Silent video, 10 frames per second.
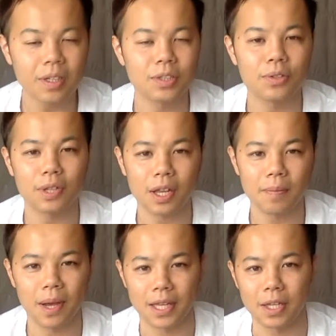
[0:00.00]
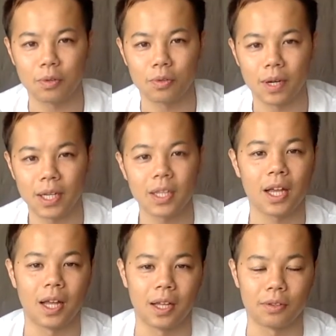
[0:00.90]
そういうね、まあ、いい断り
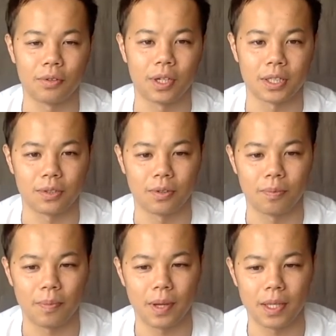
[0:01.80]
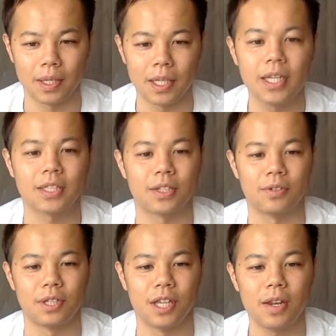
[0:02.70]
方というか、その、いいですっていう
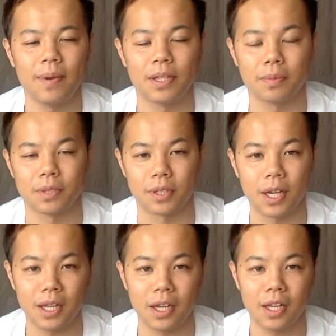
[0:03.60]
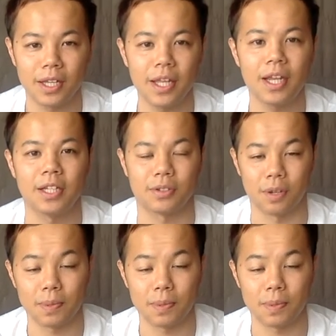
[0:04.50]
ふうに言えればいいと思うんですけど、なかなか言えないですよね。